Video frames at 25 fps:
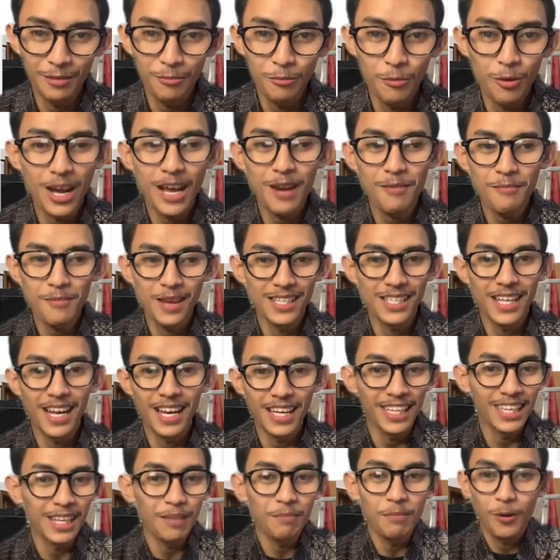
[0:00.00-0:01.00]
Bukan biasa
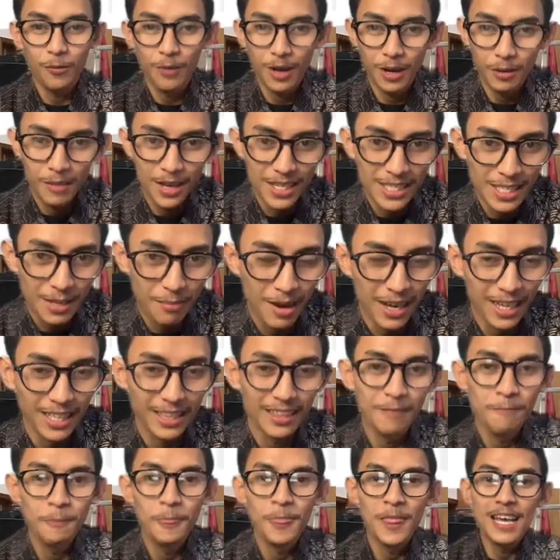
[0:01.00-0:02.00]
lagi, tapi luar biasa banget.